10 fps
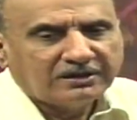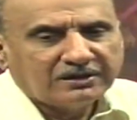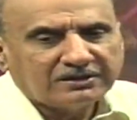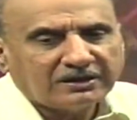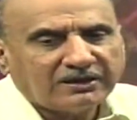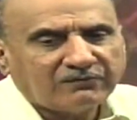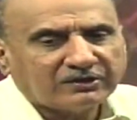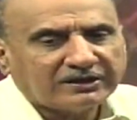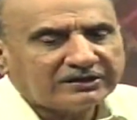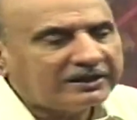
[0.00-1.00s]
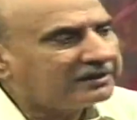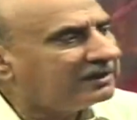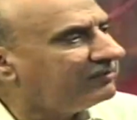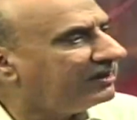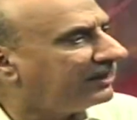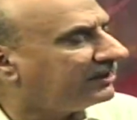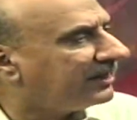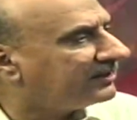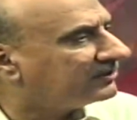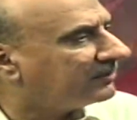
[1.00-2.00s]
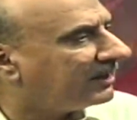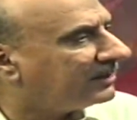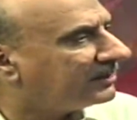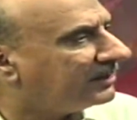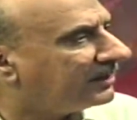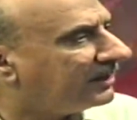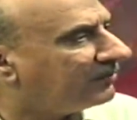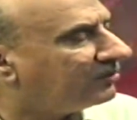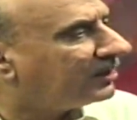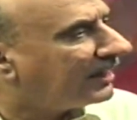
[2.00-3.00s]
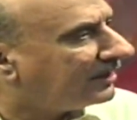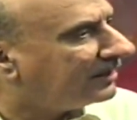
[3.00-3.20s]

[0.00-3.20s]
यहाँ वो कहता है कीमिया हथियार इस्तेमाल किए गए कोई तय नहीं